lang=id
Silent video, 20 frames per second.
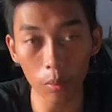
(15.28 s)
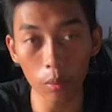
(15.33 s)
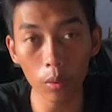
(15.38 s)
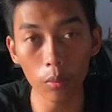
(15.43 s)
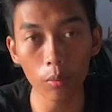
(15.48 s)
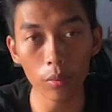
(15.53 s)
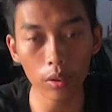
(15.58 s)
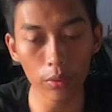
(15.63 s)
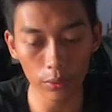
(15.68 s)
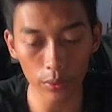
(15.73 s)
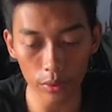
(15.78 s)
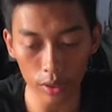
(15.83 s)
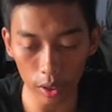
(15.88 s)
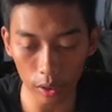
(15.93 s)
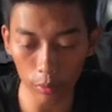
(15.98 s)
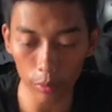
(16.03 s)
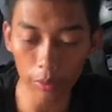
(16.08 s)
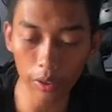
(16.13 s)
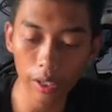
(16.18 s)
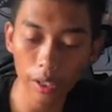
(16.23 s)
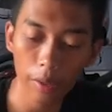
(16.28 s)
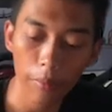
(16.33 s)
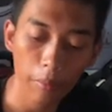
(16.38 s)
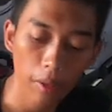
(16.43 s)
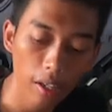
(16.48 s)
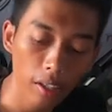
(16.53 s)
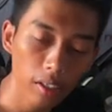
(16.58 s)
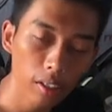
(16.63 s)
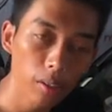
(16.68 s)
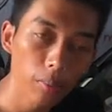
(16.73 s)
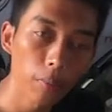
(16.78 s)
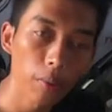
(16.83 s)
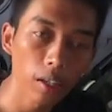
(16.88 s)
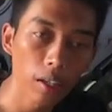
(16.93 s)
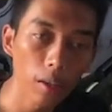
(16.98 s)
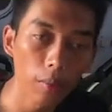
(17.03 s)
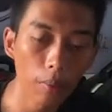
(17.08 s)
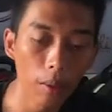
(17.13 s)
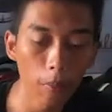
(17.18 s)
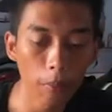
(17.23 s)
mau mereview satu pengiriman
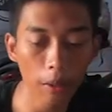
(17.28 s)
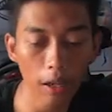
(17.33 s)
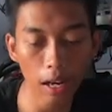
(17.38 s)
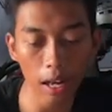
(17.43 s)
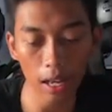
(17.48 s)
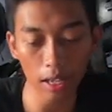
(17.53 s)
kepada Bapak